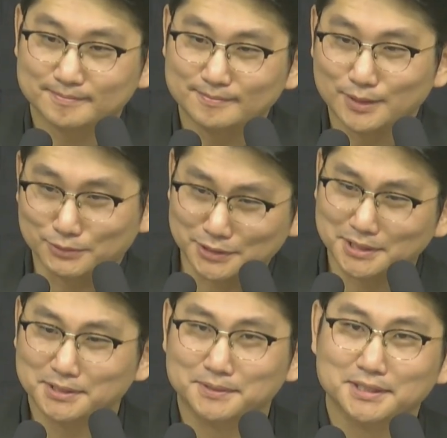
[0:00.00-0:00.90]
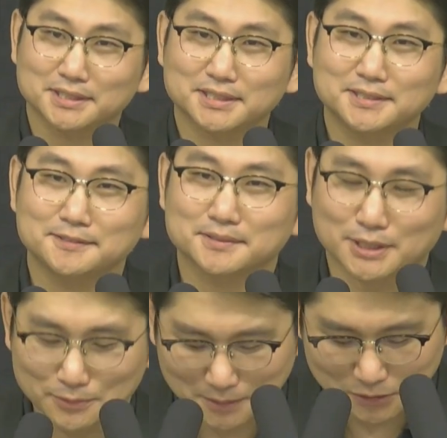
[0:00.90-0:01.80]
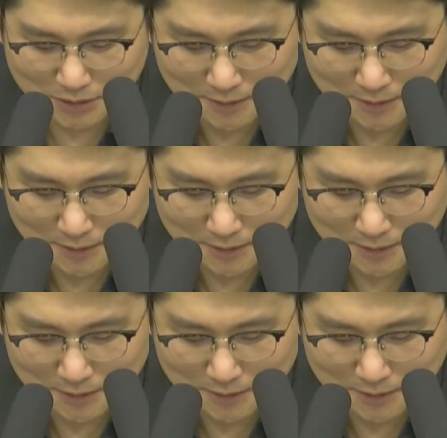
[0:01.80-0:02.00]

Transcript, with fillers: 무슨 얘기입니까 이게? 사도 바울이